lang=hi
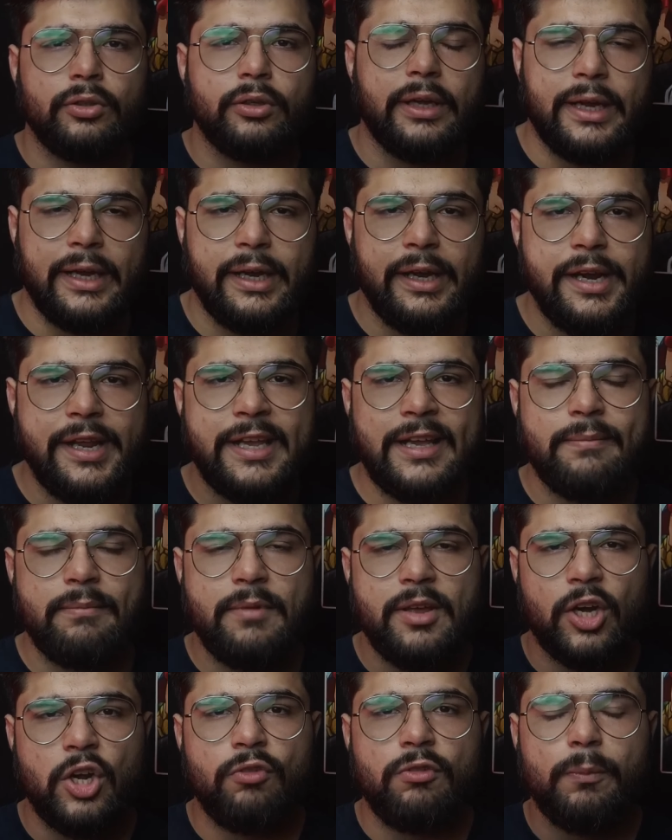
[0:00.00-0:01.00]
जो एंडिंग है
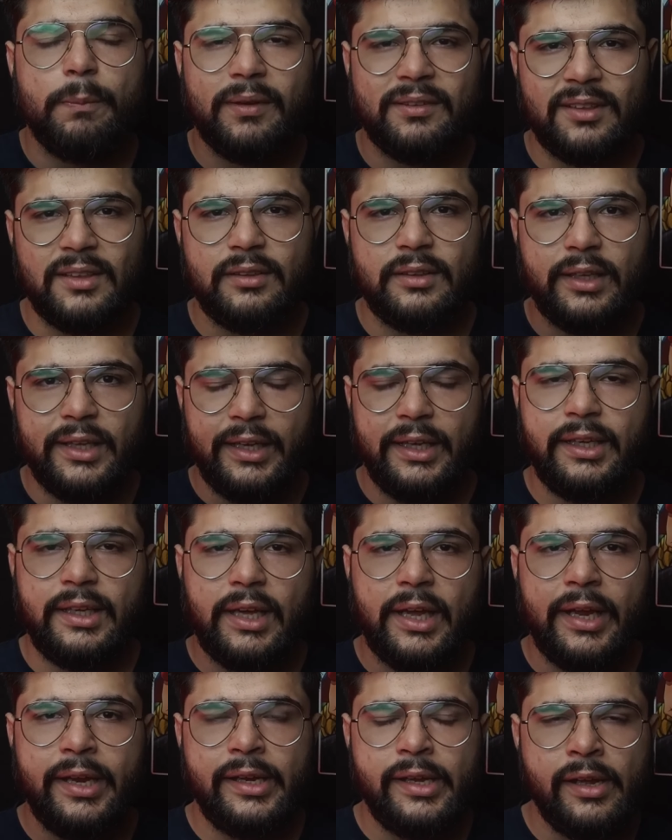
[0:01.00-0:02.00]
मेरे को वो पसंद नहीं
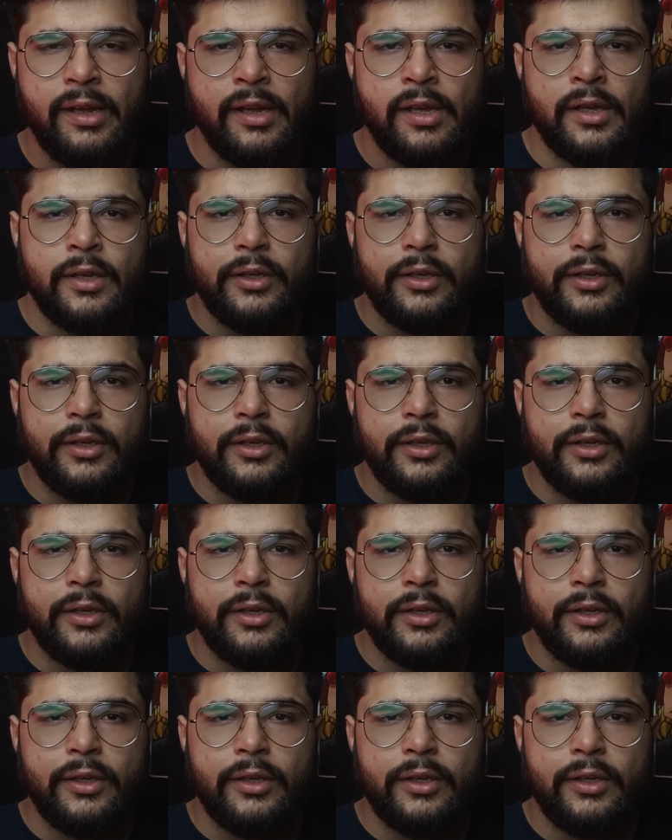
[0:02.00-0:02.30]
आई है